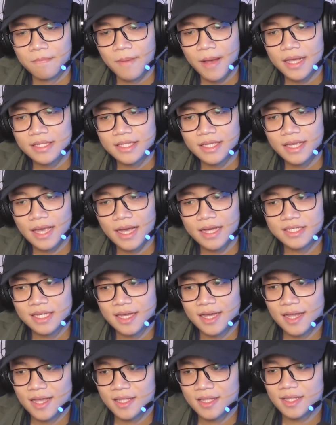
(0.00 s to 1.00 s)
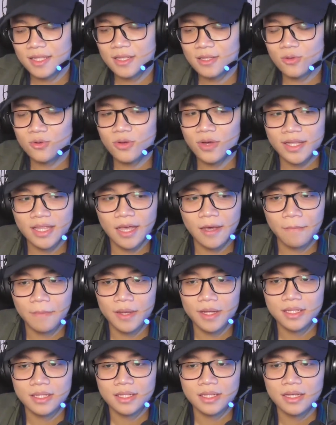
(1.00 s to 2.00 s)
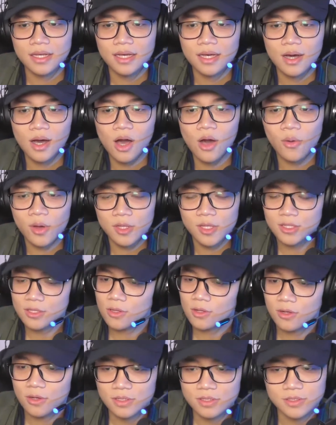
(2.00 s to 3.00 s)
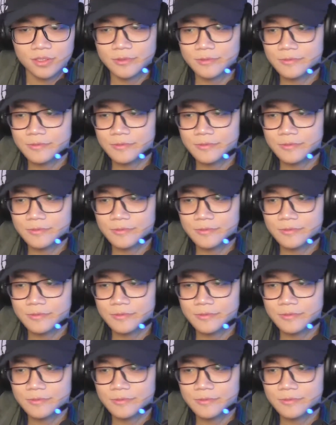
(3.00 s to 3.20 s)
masa yang sekarang ini tuh nggak dapat award gitu loh